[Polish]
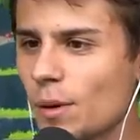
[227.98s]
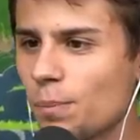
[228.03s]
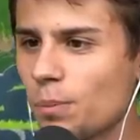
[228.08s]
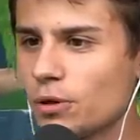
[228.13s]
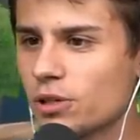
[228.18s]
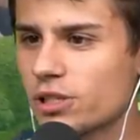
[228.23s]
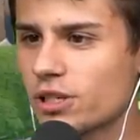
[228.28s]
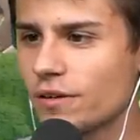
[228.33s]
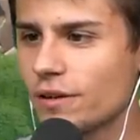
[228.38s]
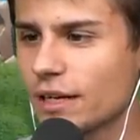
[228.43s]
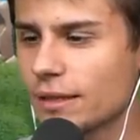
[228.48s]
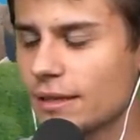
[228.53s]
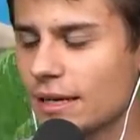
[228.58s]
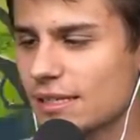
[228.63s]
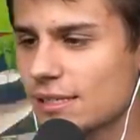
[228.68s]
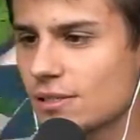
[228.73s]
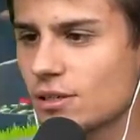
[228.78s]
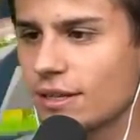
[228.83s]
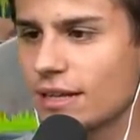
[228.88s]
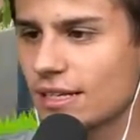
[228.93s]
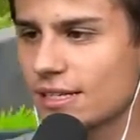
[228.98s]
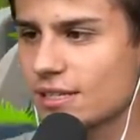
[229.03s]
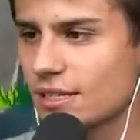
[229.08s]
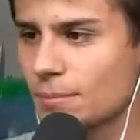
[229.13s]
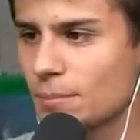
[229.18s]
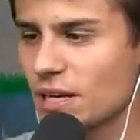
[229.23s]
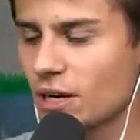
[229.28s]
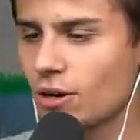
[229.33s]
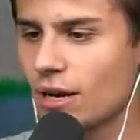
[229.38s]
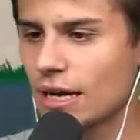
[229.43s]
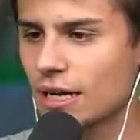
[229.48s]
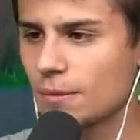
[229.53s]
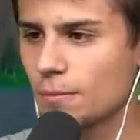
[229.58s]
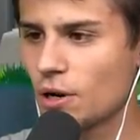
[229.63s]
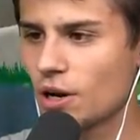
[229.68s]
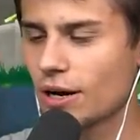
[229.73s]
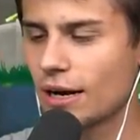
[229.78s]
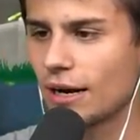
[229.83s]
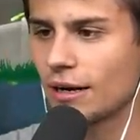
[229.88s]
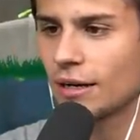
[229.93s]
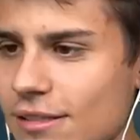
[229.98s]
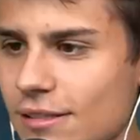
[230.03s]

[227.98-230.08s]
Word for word: impulsowej nas do nas tamtego Lucky Bloka.